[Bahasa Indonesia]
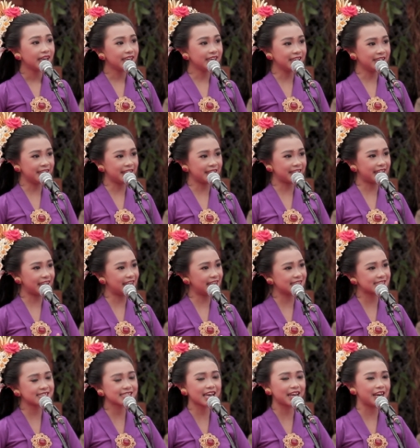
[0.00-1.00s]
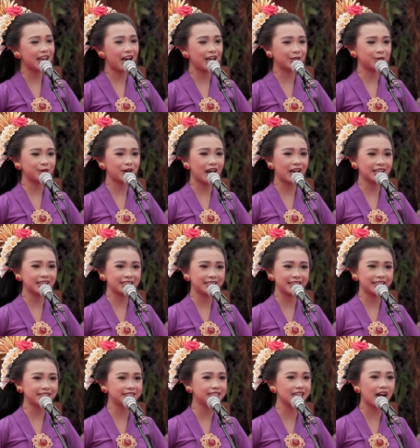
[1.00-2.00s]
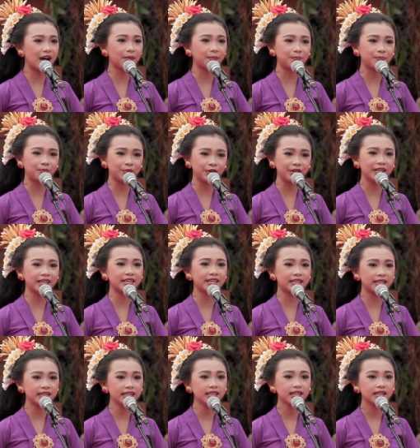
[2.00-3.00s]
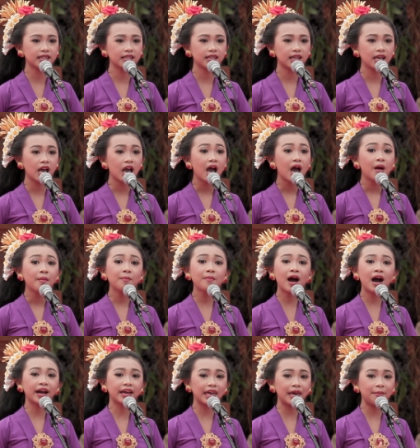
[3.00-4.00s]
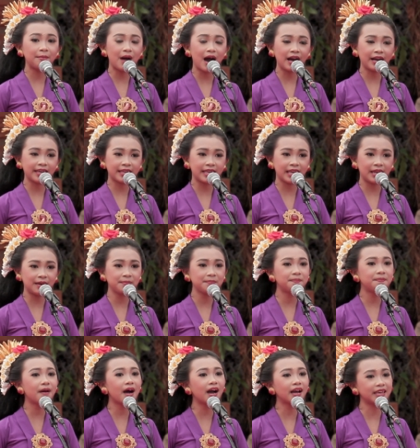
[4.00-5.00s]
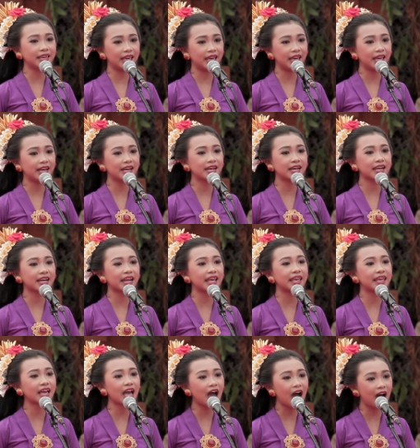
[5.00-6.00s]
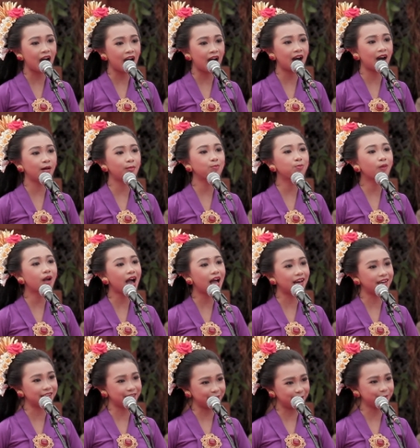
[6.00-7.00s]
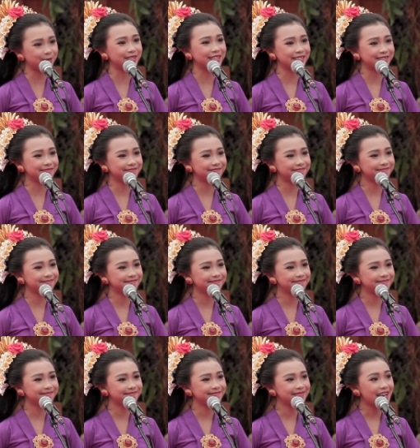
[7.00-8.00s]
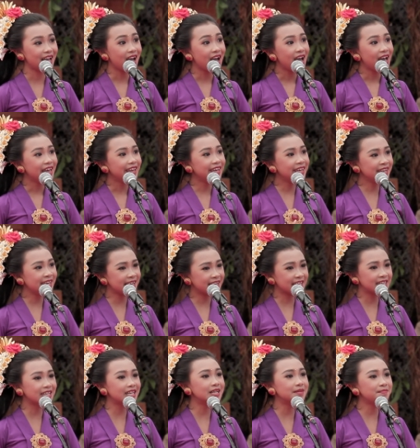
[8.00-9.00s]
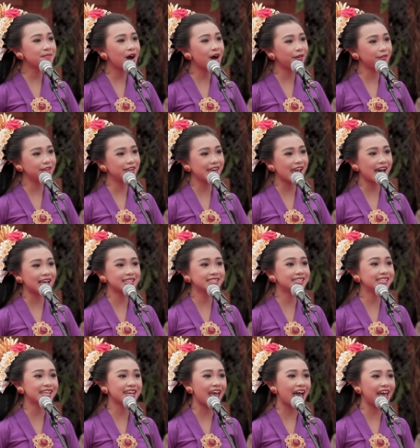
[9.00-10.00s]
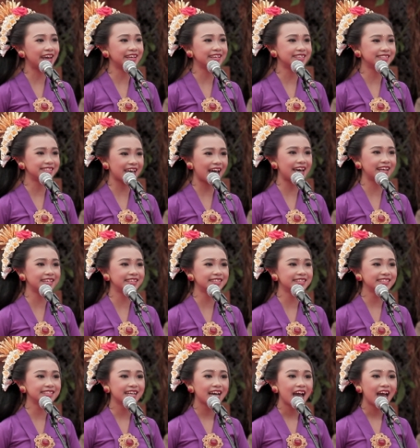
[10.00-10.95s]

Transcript: Ini sani aturan titiang puniki, make mangkin panggihin ring ab kaliuga. Nika mawinan jenane danu,